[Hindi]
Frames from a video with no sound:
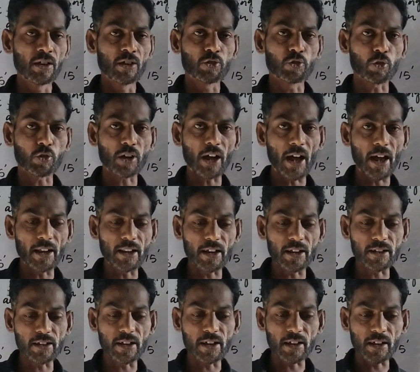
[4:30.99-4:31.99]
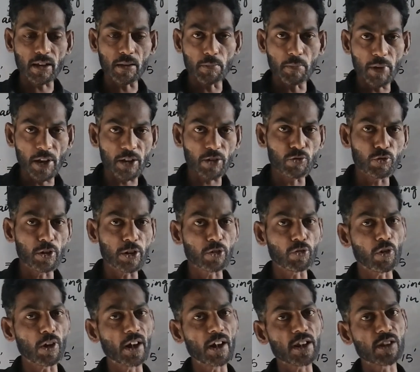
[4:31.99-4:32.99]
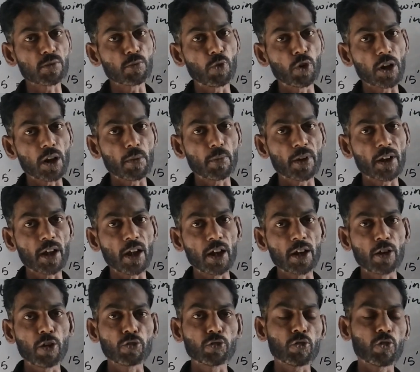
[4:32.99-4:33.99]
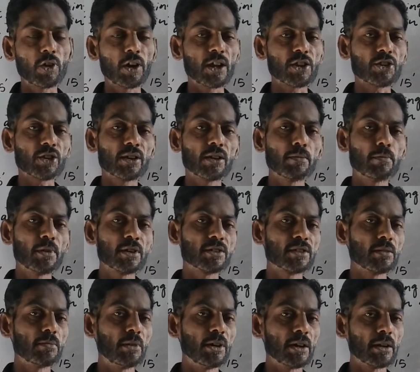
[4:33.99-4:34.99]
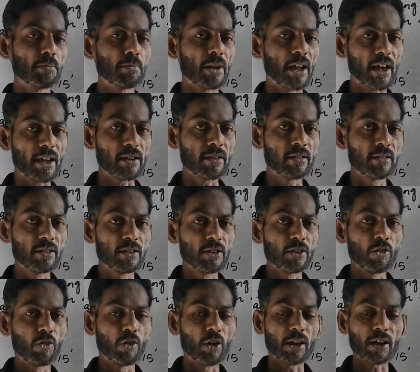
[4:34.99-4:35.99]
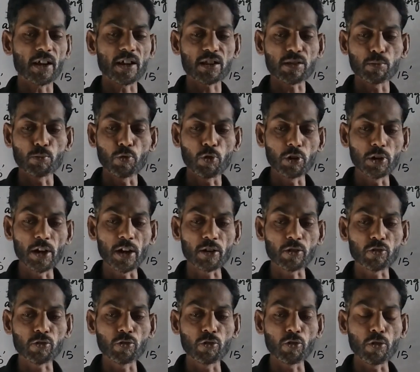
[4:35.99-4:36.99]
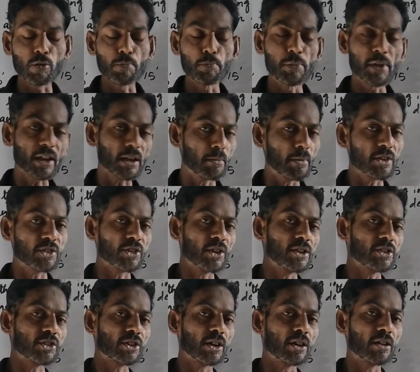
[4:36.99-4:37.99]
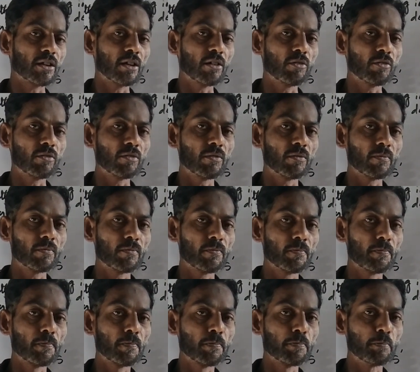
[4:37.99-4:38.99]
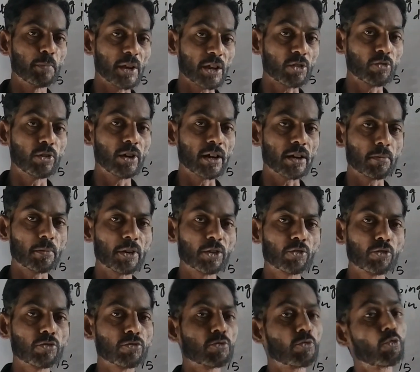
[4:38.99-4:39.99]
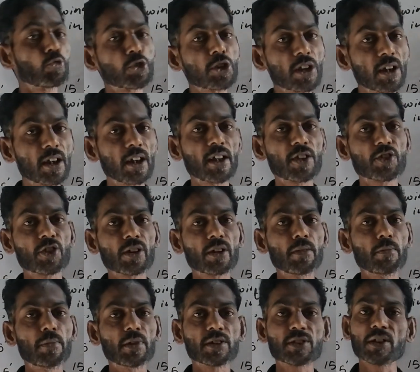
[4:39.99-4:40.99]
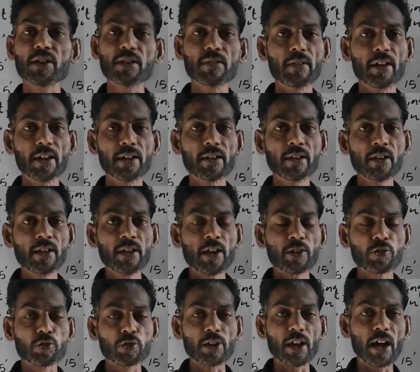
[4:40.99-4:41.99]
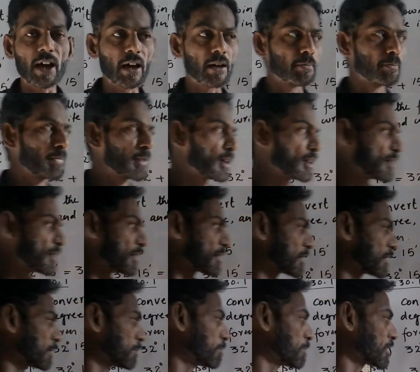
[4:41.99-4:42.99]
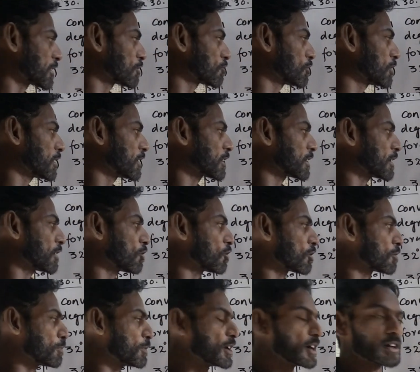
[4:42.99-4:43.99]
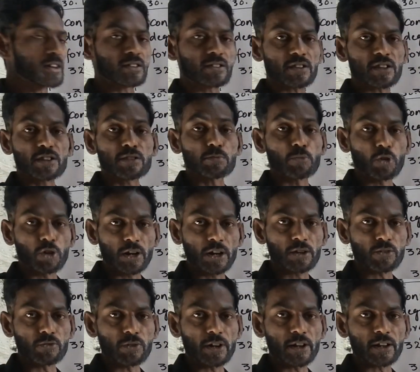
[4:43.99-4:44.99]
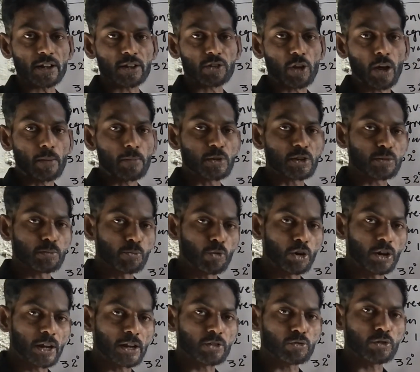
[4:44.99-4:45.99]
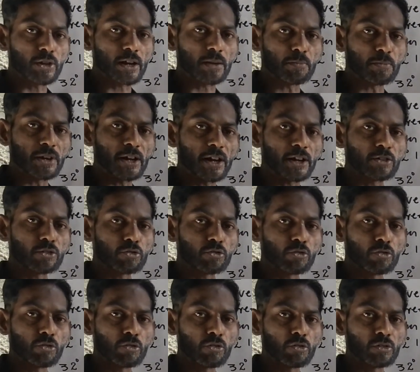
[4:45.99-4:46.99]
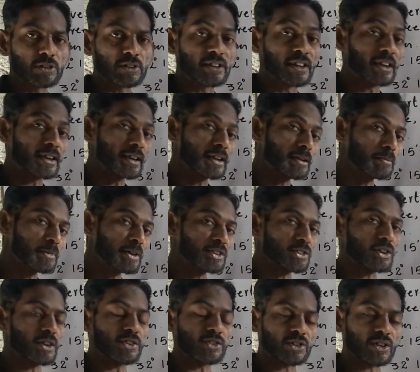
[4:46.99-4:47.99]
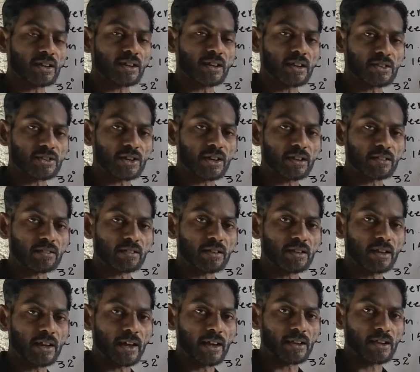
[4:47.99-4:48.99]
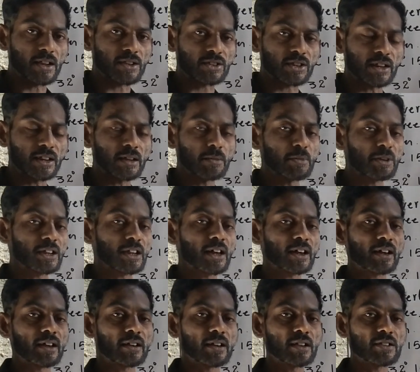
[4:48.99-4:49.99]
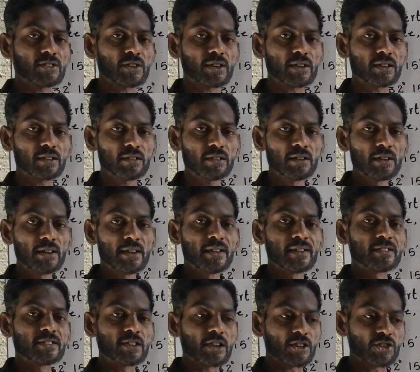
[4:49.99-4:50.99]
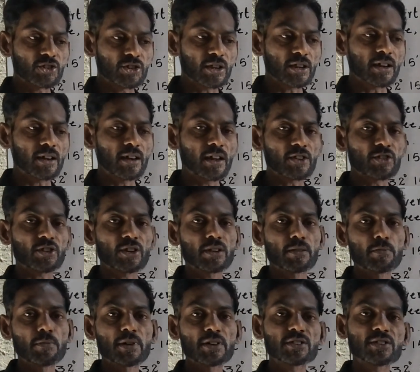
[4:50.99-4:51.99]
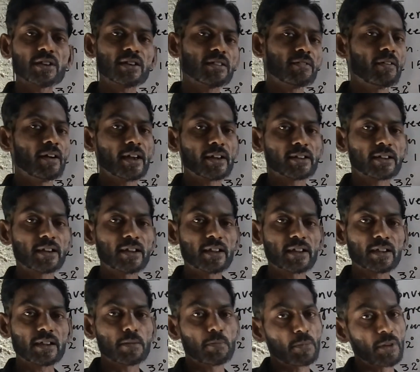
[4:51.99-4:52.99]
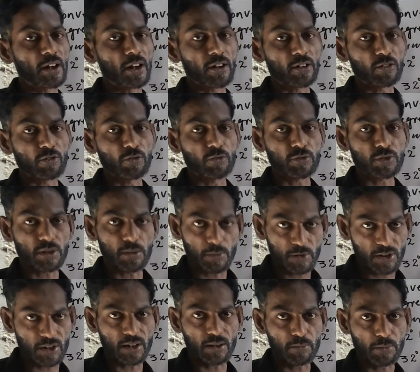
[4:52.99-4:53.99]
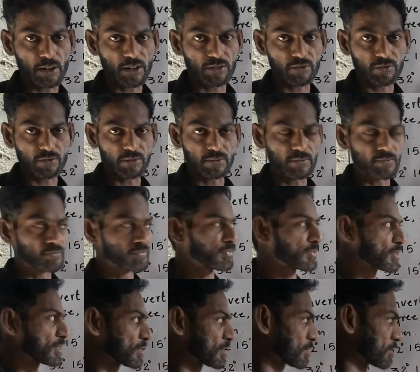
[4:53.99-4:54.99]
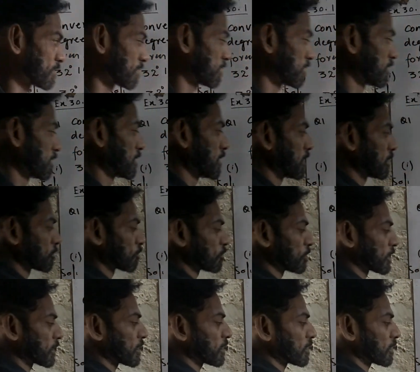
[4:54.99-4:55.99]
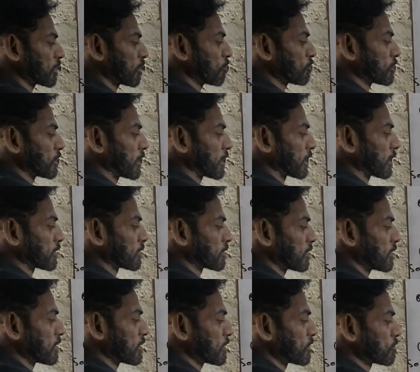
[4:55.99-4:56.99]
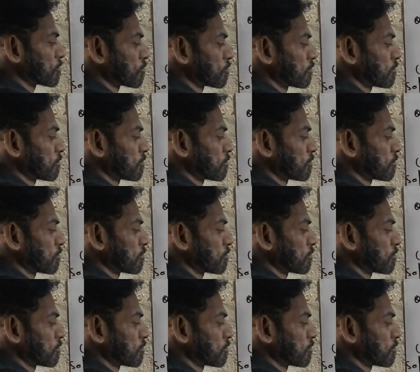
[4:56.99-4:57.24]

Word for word: तो कायदा ये है कि बिग यूनिट को अगर स्मॉलर बनाना हो तो रिलेशन नंबर से मल्टीप्लाई और अगर स्मॉलर को बिग में चेंज करना हो बिग यूनिट में तो उसी रिलेशन नंबर से डिवाइड तो यहाँ पर डिग्री बिग यूनिट है और मिनट स्मॉलर यूनिट है तो हम स्मॉलर यूनिट मिनट को डिग्री में चेंज करना चाहते हैं लिहाजा इसके लिए हमें क्या करना चाहिए 60 रिलेशन नंबर से डिवाइड करेंगे मिनट को समझ रहे हैं बात को देखें क्या हो जाएगा 32